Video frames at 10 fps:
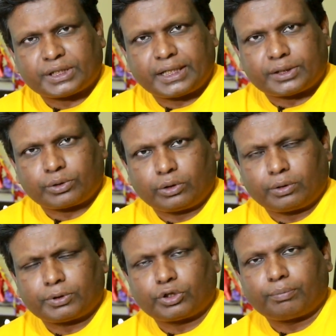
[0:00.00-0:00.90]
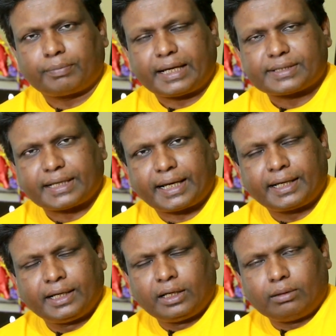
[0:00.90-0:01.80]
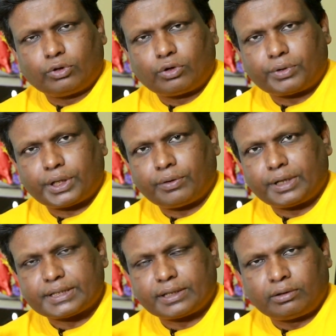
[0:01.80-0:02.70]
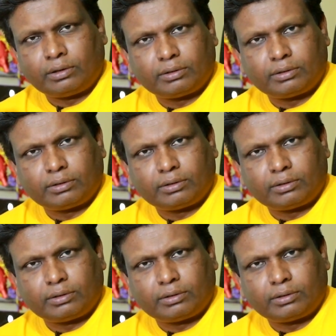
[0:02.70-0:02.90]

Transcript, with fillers: শেষ হলো প্রথম ম্যাচে মুখোমুখি হয়েছিল